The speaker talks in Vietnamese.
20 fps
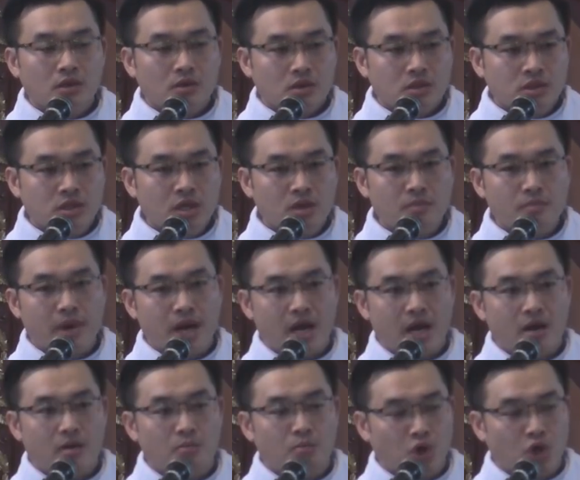nhưng
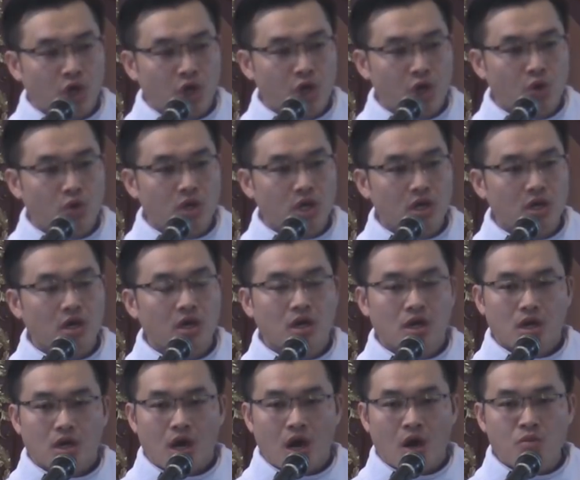mà một điều nữa
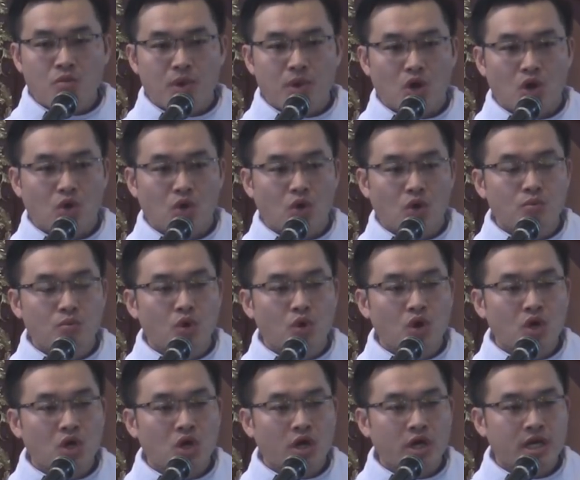ông bà cố
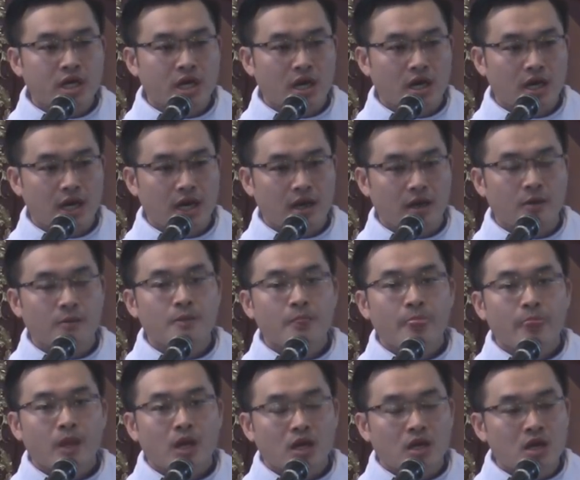muốn nói rằng là
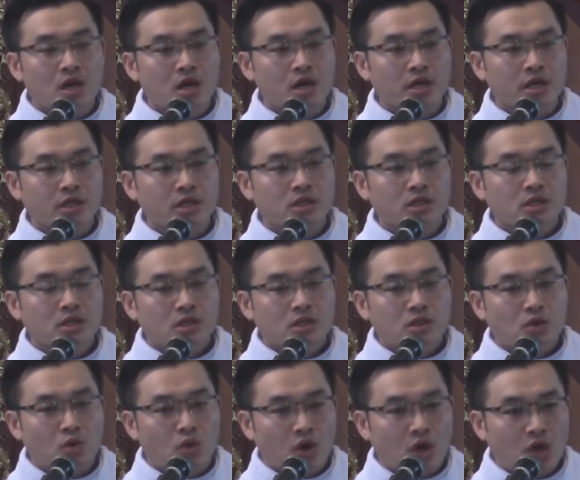đời
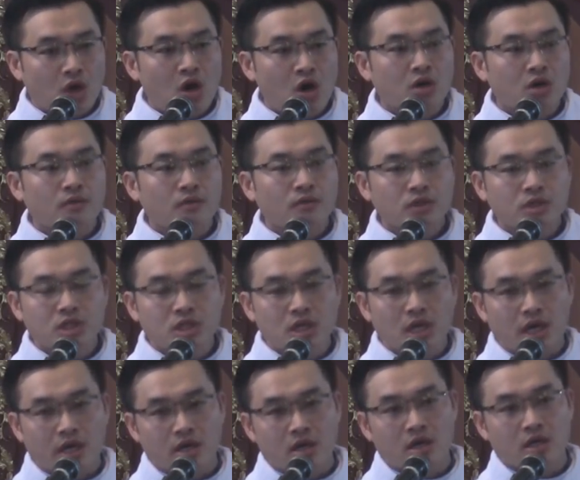của con như
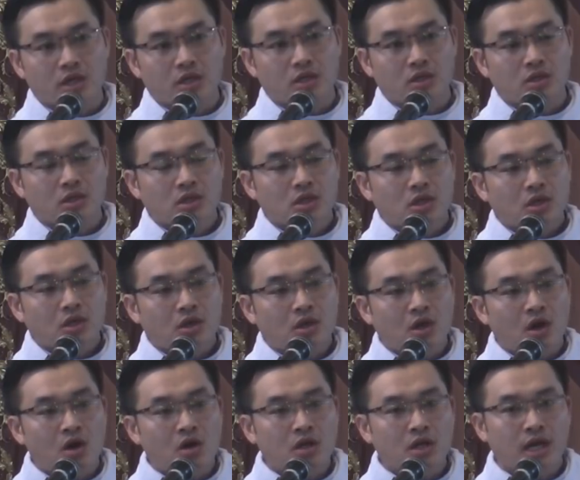là đời
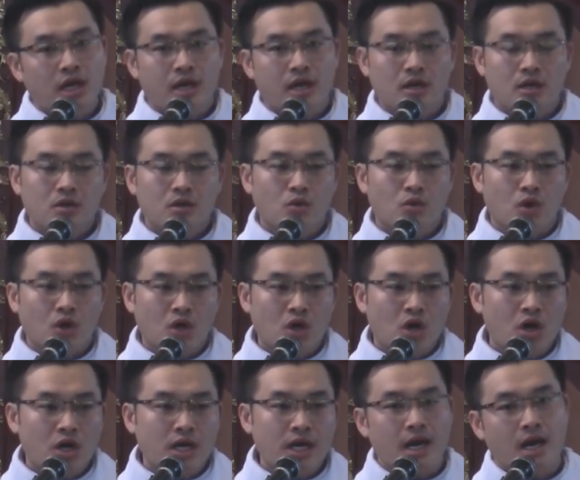con của
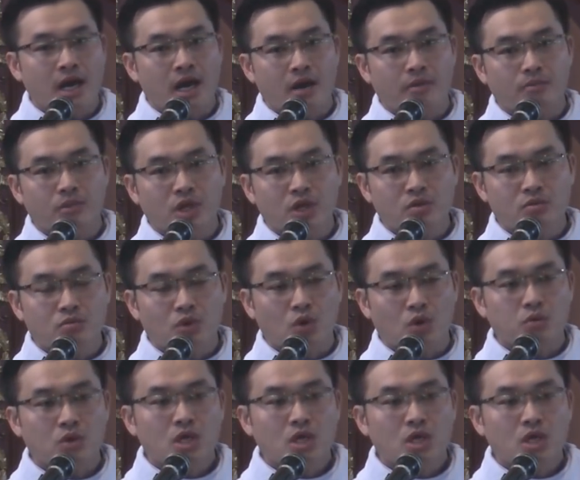con đã làm linh mục